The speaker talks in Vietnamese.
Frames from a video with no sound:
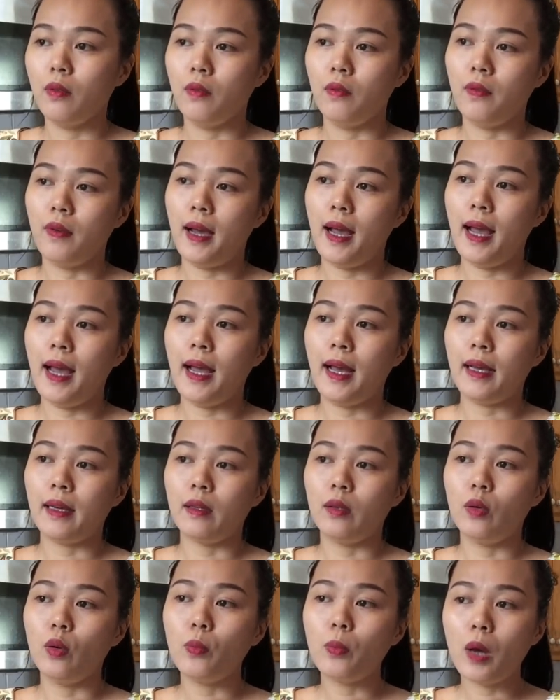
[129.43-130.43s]
Và
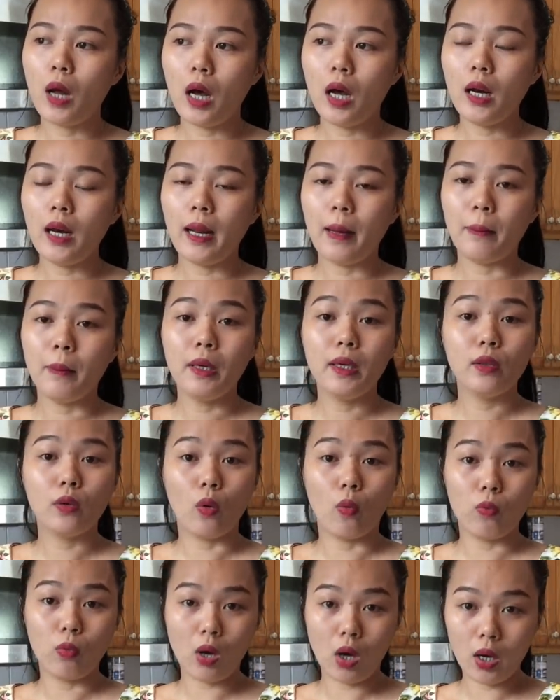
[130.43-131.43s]
lúc đó là Minh
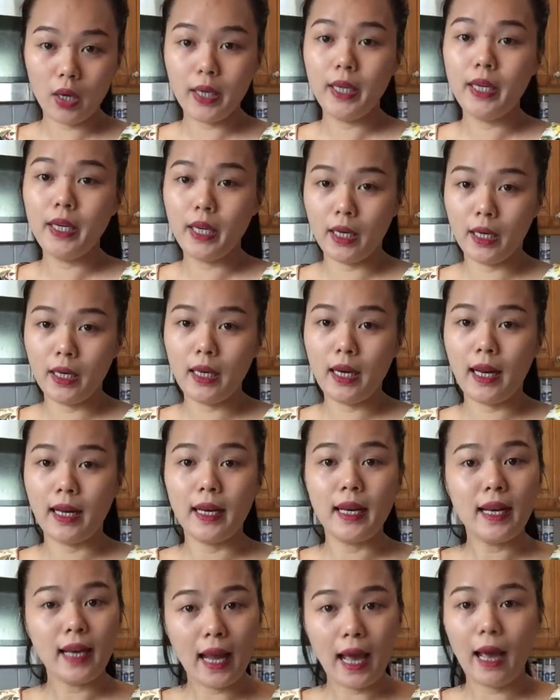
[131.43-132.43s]
cũng có ý định là
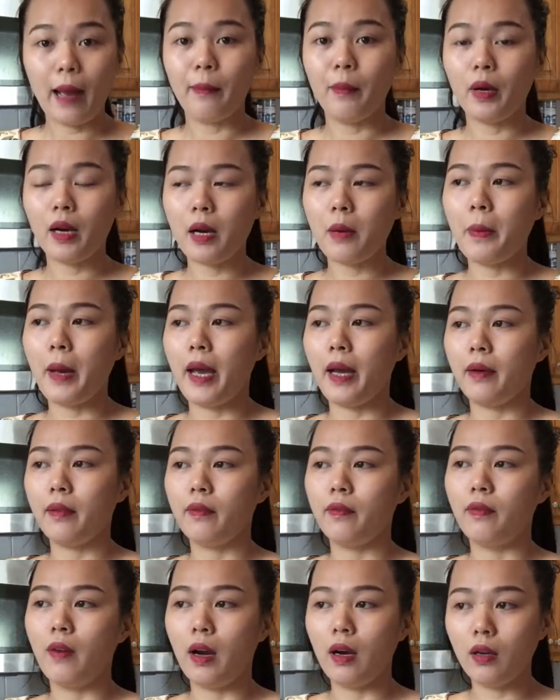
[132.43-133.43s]
đi làm đó các bạn,
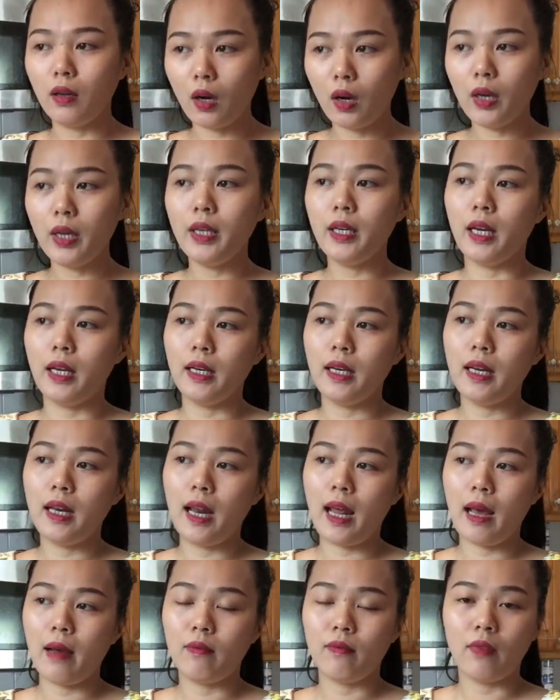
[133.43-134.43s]
vẫn có ý định đi
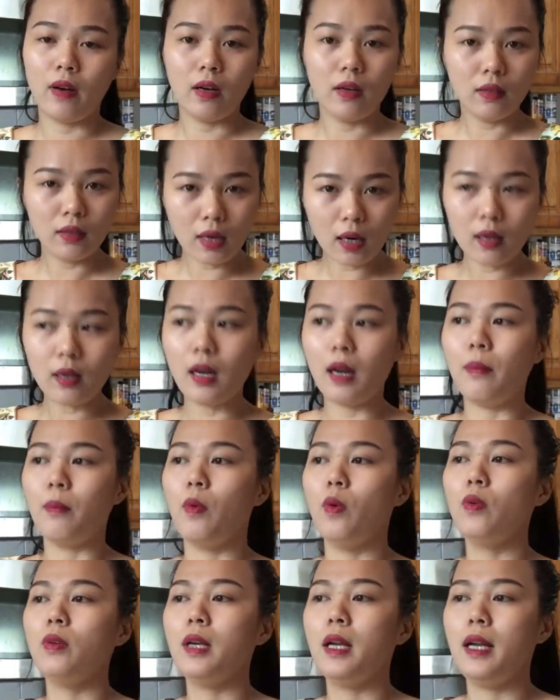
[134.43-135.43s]
làm, vẫn rất là
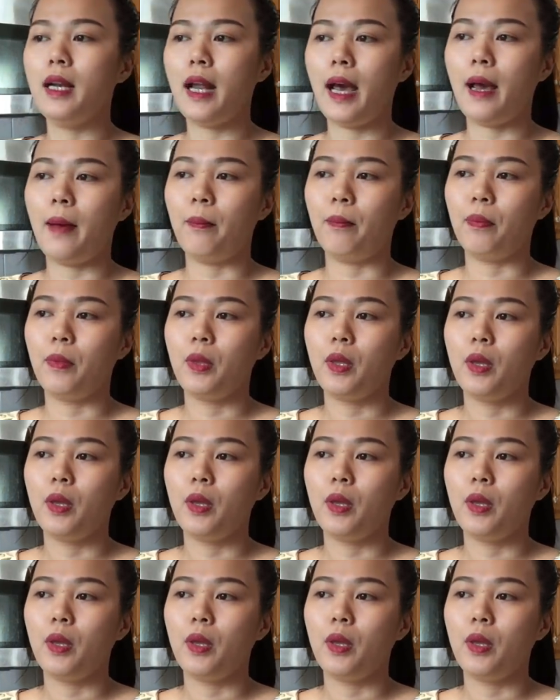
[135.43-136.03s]
muốn đi làm.